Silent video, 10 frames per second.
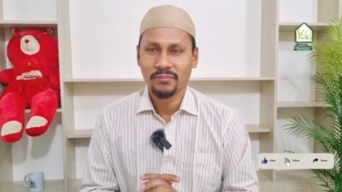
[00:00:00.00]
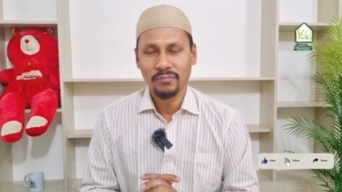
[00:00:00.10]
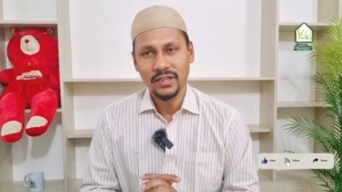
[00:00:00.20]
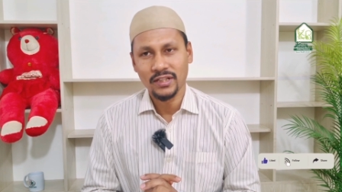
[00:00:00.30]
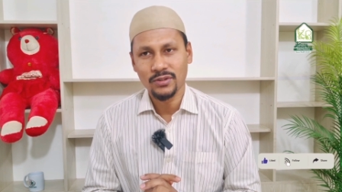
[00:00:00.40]

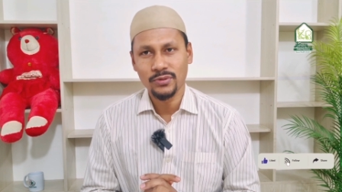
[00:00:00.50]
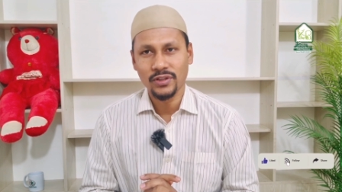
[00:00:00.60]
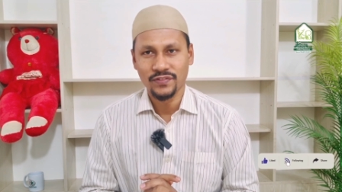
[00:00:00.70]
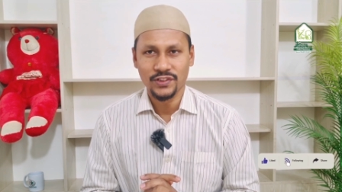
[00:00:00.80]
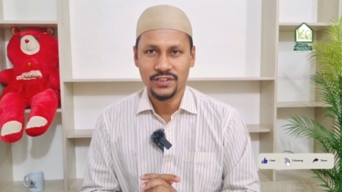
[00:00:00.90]
বেটার টু
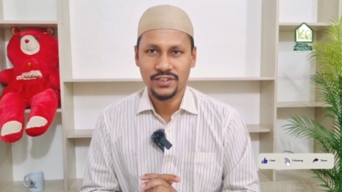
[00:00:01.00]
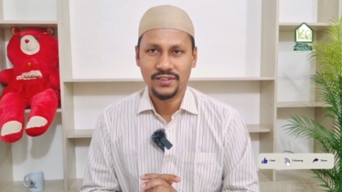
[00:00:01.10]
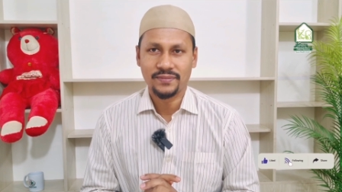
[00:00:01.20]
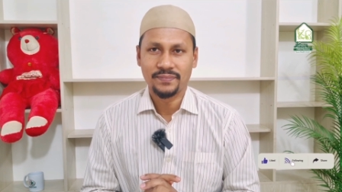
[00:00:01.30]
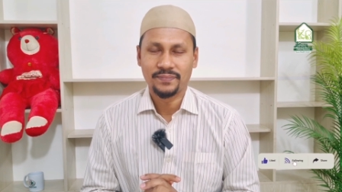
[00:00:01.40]
অ্যাভয়েড
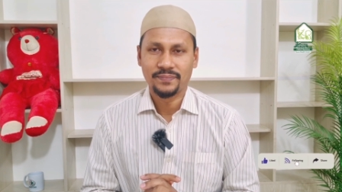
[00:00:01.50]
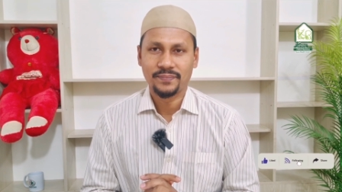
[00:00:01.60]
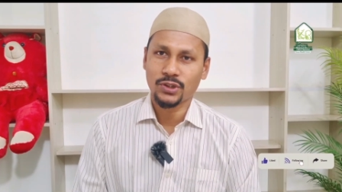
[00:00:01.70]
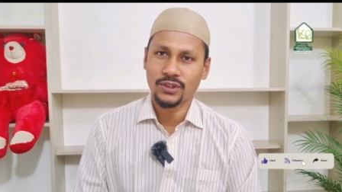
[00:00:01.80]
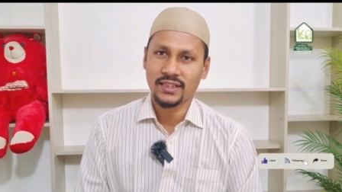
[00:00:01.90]

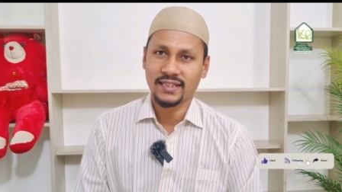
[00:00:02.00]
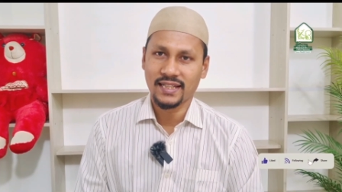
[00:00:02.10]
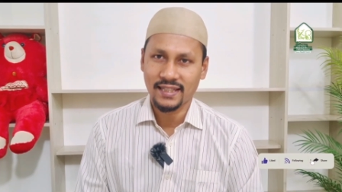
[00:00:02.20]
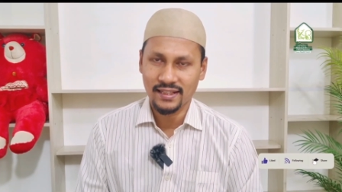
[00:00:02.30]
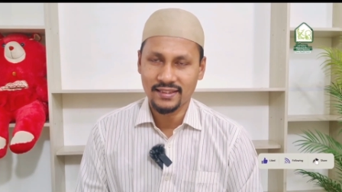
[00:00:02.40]
সন্তানকে
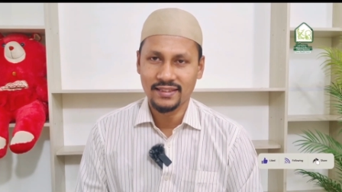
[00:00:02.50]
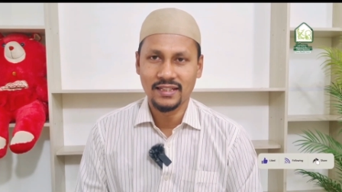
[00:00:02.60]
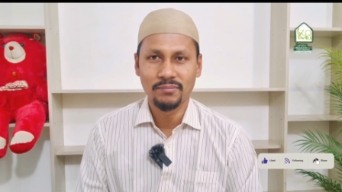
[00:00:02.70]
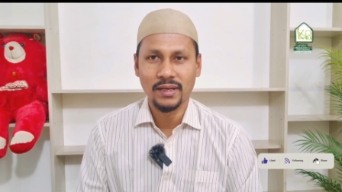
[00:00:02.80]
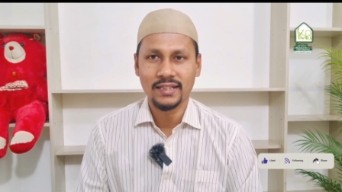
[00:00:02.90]
খেলতে
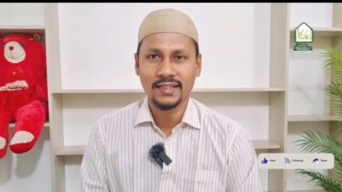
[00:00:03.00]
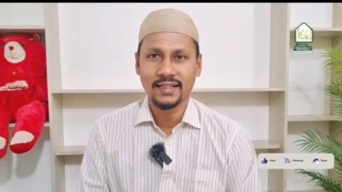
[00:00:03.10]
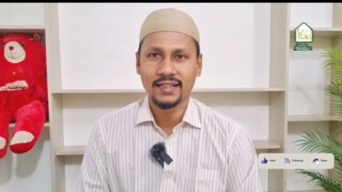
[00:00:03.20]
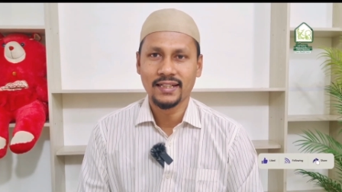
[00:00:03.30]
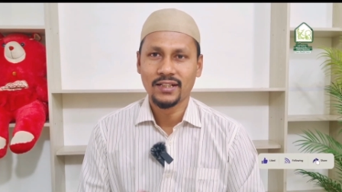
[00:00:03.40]
দিন মাঠে
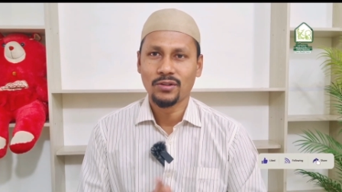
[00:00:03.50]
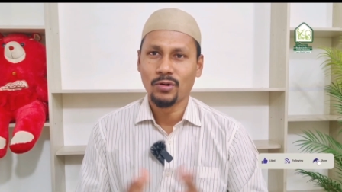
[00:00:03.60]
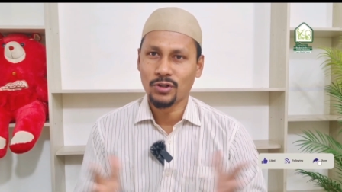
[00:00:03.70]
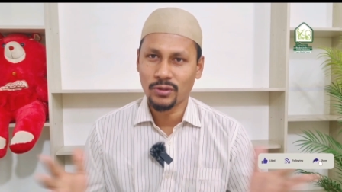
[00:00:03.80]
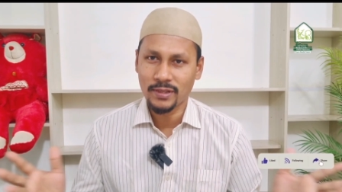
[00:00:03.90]

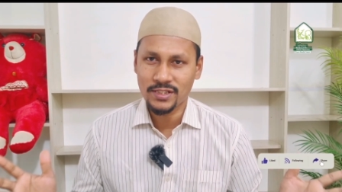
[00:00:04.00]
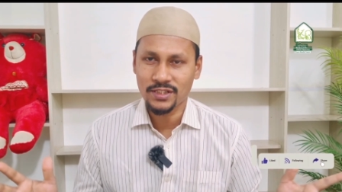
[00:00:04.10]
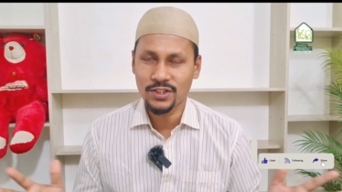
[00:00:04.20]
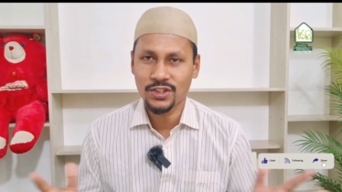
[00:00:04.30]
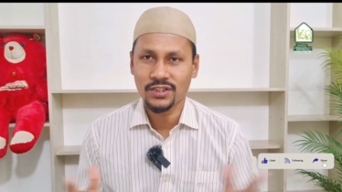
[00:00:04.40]
অন্য
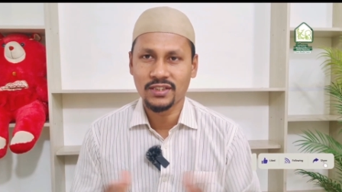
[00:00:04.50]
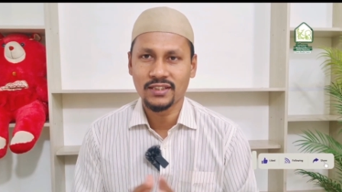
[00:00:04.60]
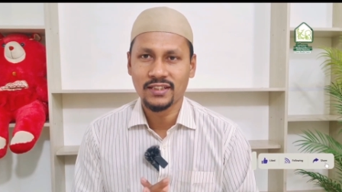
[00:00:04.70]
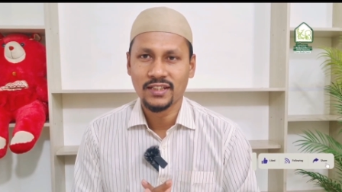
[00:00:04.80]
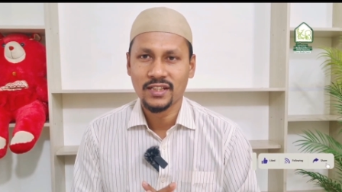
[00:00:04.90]
বাচ্চাদের সাথে
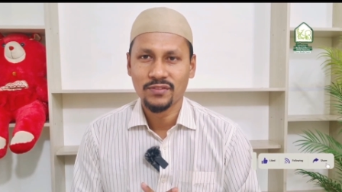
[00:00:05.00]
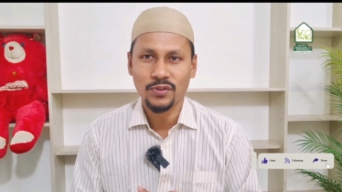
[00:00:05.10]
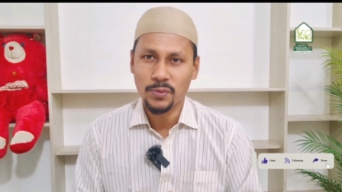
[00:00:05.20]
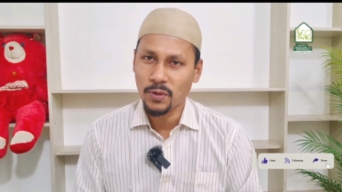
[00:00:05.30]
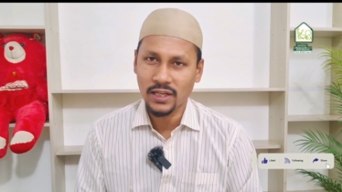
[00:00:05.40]

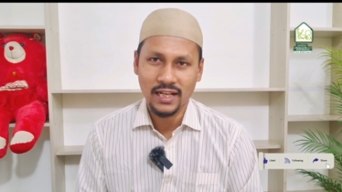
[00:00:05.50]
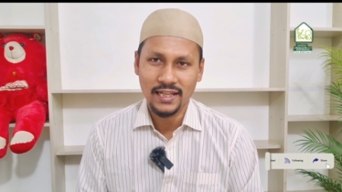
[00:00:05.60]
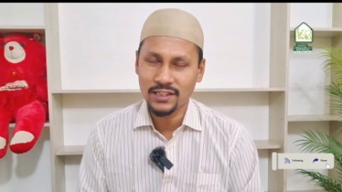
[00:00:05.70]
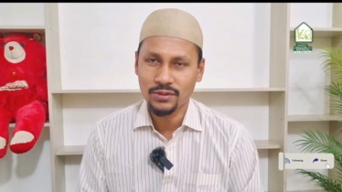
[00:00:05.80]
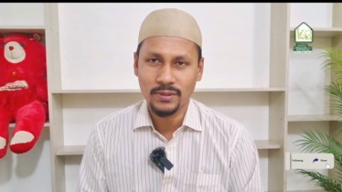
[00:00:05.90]
ফুটবল
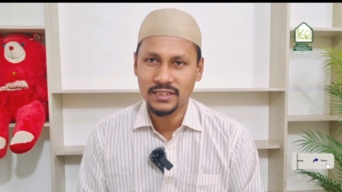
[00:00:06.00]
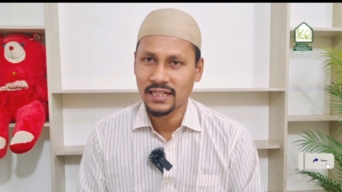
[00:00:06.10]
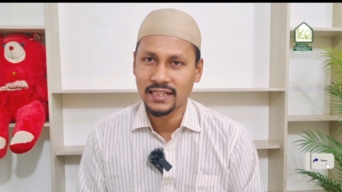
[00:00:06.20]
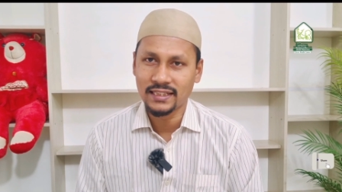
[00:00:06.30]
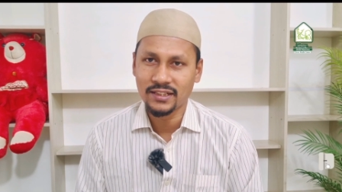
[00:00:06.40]
খেলায় কিন্তু বাচ্চা
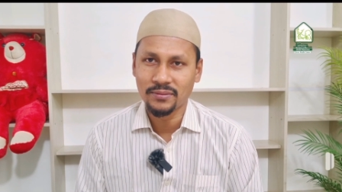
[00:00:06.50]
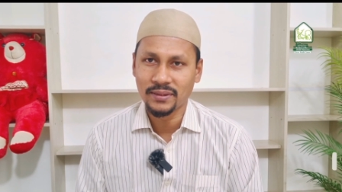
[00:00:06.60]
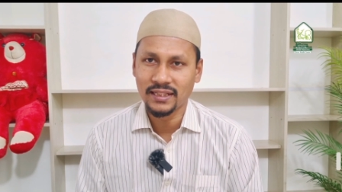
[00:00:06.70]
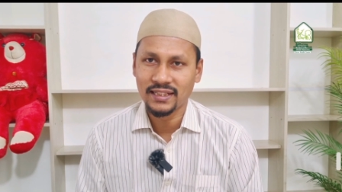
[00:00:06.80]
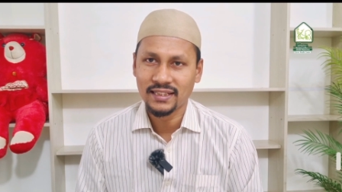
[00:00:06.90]
এডিক্টেড হবে
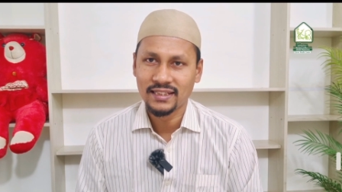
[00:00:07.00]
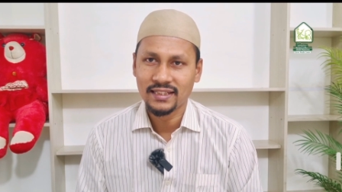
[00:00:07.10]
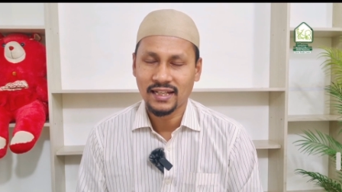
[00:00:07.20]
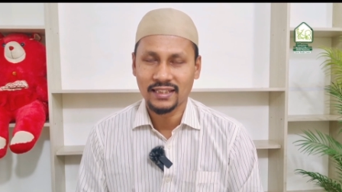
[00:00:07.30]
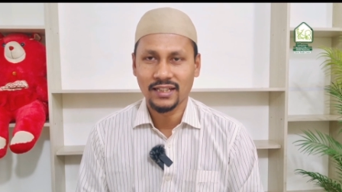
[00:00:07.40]
না
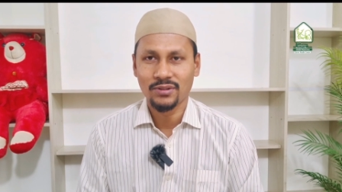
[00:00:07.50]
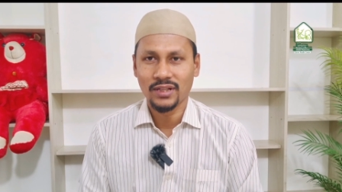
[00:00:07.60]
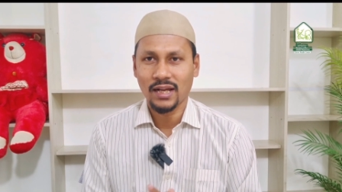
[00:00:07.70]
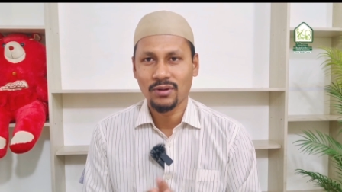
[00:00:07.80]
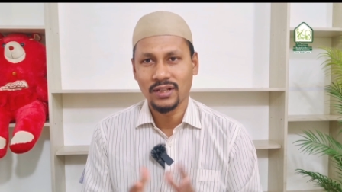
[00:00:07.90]
আধা ঘন্টা
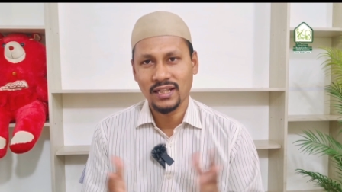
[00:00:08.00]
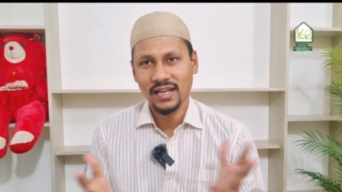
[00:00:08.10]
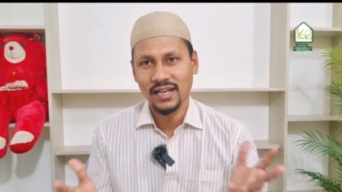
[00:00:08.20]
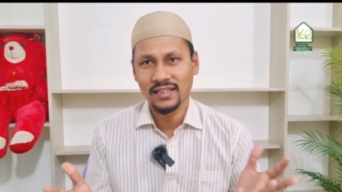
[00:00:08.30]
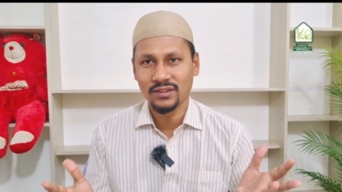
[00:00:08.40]
এক ঘন্টা
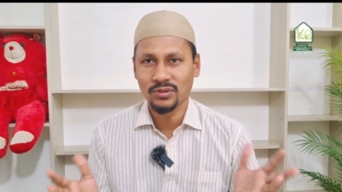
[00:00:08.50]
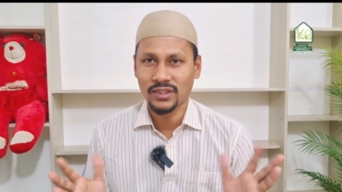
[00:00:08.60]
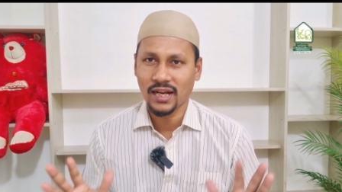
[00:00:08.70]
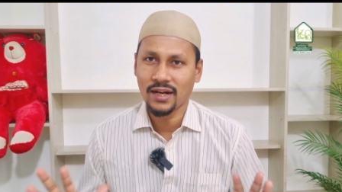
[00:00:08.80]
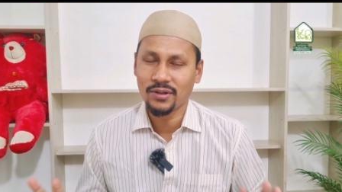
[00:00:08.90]
খেললেই কিন্তু
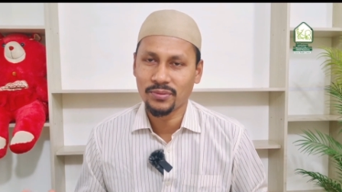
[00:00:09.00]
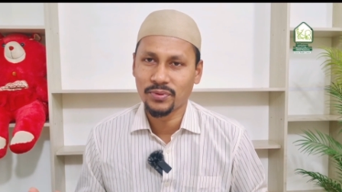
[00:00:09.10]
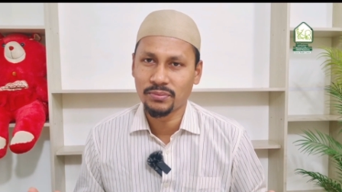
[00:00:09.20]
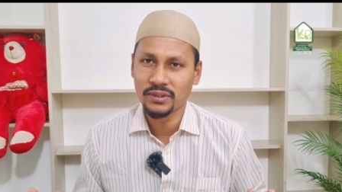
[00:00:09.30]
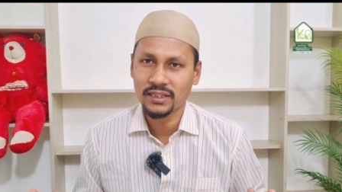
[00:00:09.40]
টায়ার্ড হয়ে
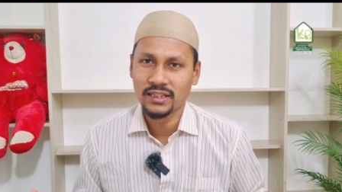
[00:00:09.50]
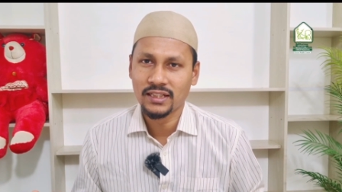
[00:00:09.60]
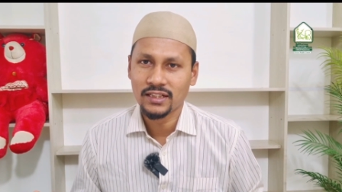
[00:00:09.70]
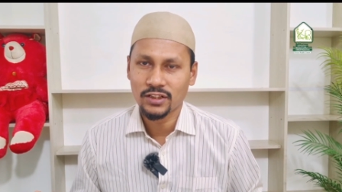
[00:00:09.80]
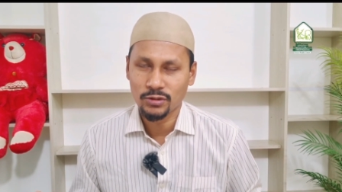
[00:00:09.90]
পড়বে
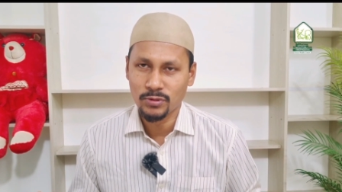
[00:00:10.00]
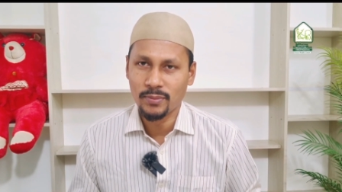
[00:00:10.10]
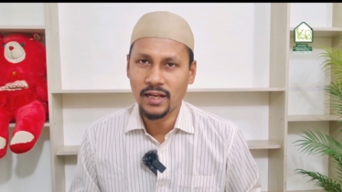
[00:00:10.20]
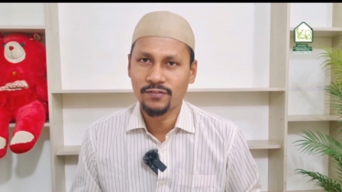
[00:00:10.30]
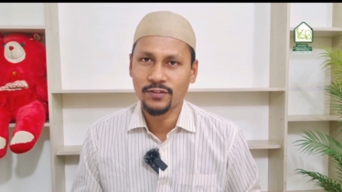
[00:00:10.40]
কিন্তু
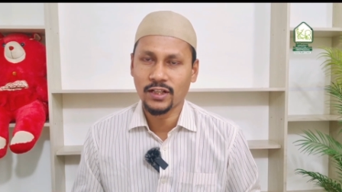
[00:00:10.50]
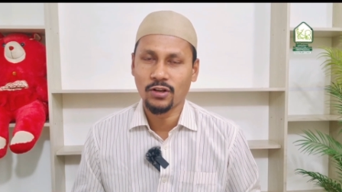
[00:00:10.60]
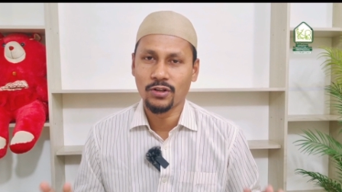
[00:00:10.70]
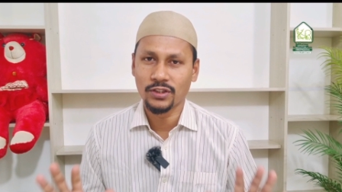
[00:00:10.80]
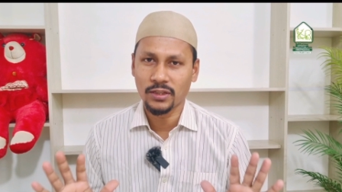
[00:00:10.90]
মোবাইল ফোনে
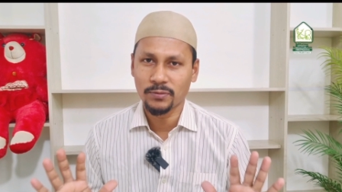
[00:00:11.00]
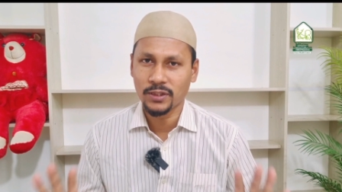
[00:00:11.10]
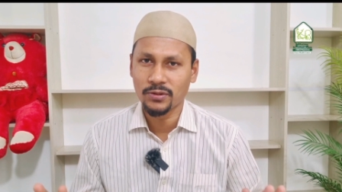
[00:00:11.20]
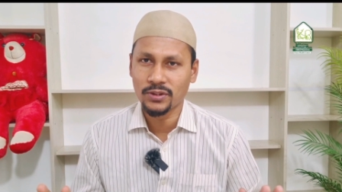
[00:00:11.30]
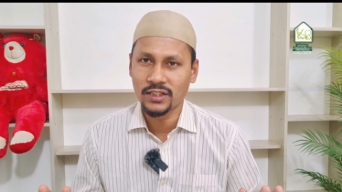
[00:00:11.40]
ঘন্টার পরে
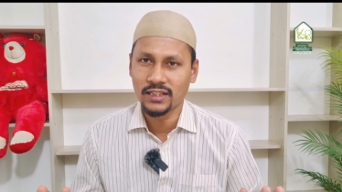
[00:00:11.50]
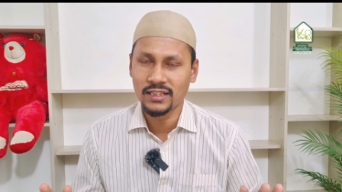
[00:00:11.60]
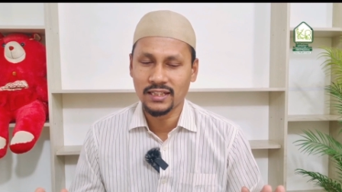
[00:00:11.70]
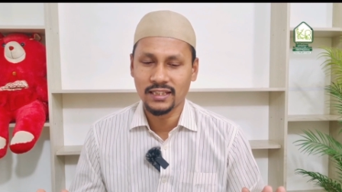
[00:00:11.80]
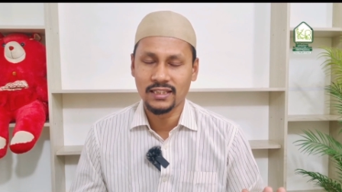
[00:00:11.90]
ঘন্টা
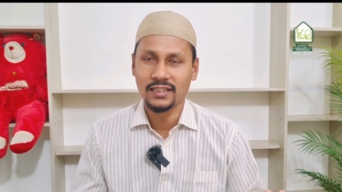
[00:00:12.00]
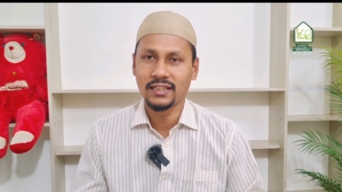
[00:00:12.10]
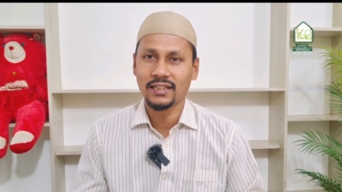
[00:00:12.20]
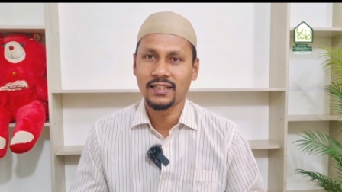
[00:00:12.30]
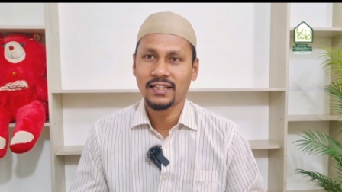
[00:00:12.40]
দিনে দিনে